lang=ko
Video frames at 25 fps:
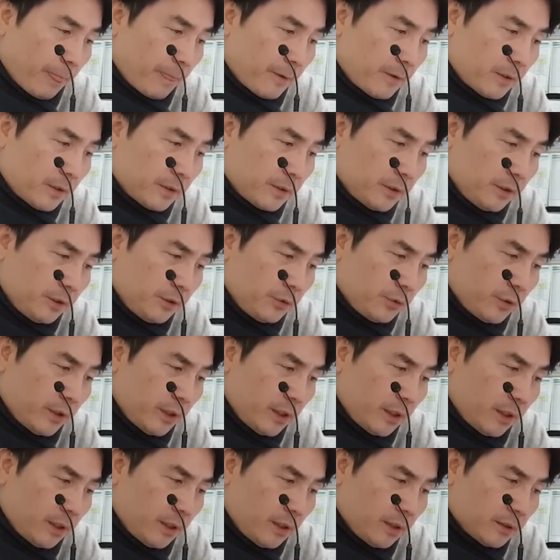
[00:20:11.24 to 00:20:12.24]
어,
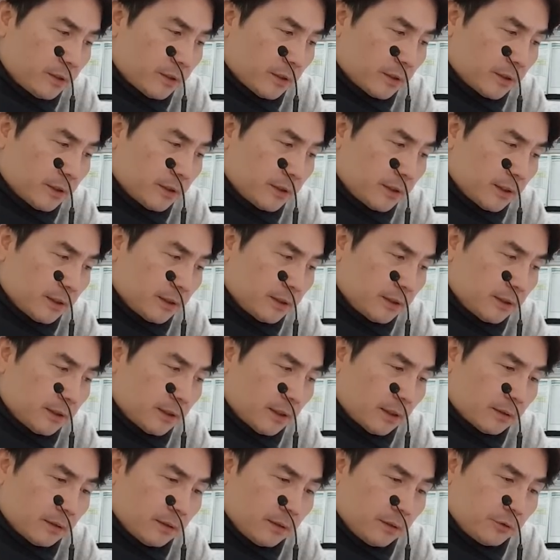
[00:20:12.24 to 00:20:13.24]
이외의 전기차
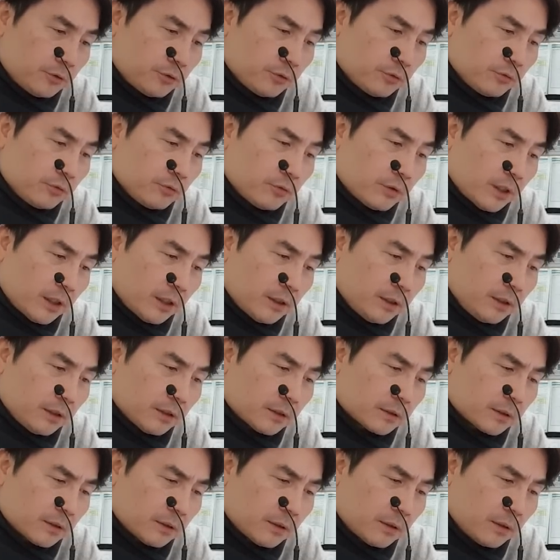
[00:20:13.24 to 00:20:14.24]
시장은 중국에
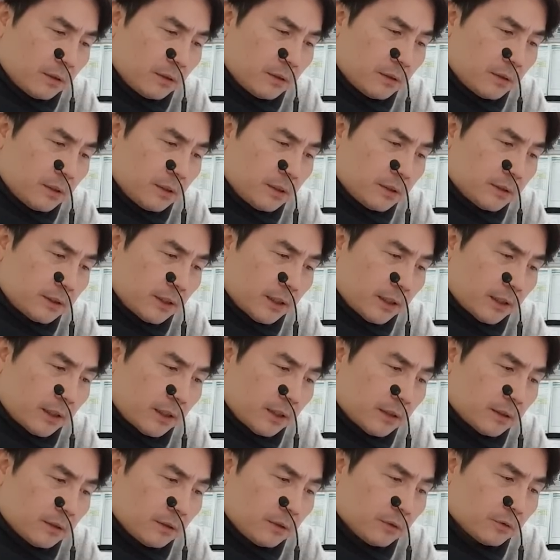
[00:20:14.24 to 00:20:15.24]
이어서
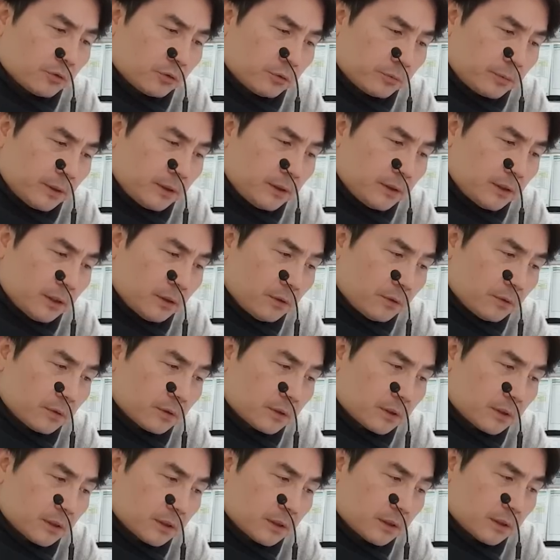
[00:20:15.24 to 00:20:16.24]
세계에서 두 번째로
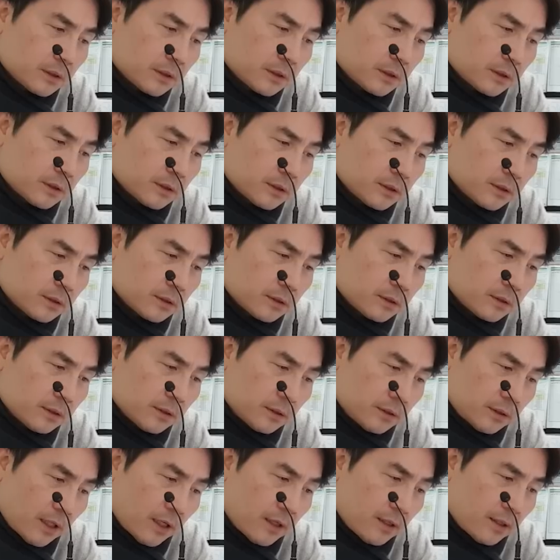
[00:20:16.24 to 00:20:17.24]

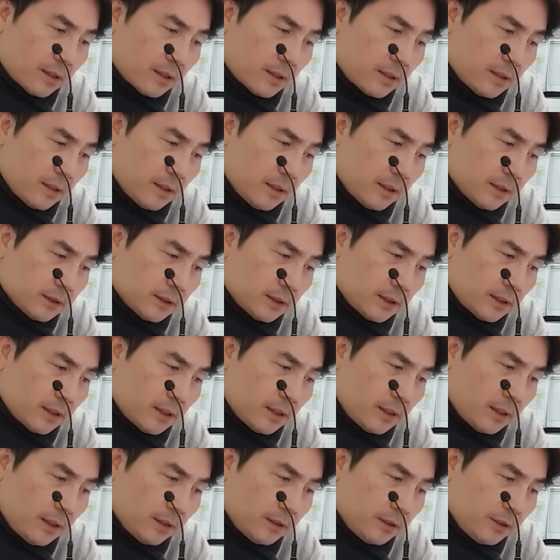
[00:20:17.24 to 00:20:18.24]
크다.
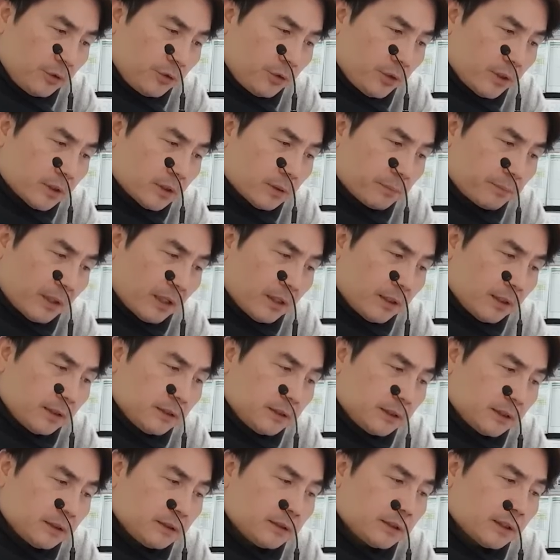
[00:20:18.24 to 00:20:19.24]
지난해 이유에서 팔린
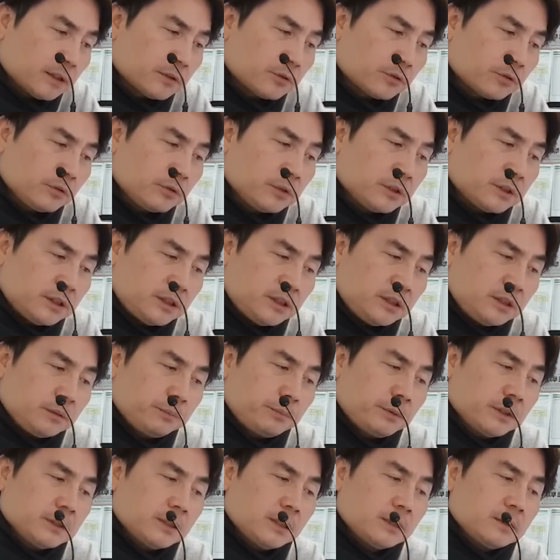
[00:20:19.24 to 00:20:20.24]
신차 중
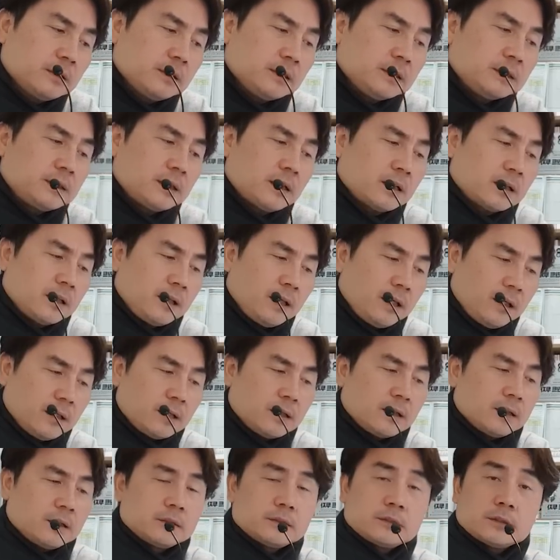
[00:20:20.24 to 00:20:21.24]
이십 퍼센트 이상이
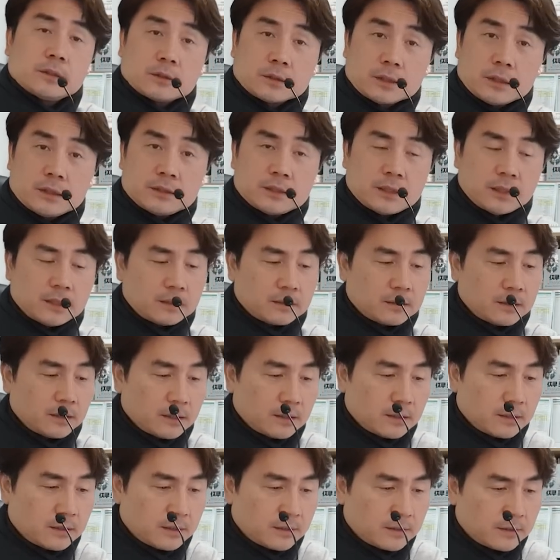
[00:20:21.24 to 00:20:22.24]

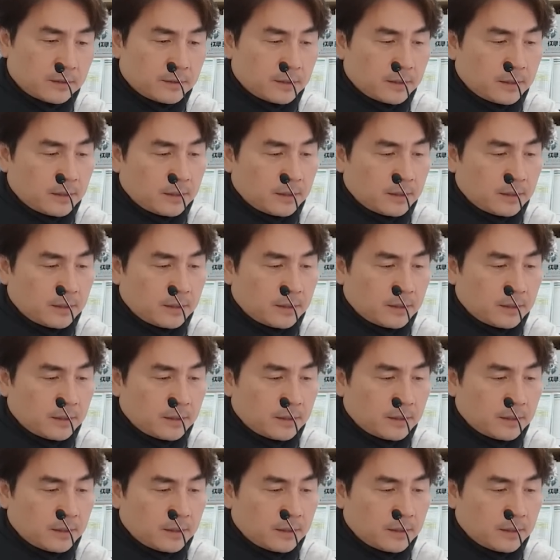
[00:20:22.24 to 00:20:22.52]
전기차였다.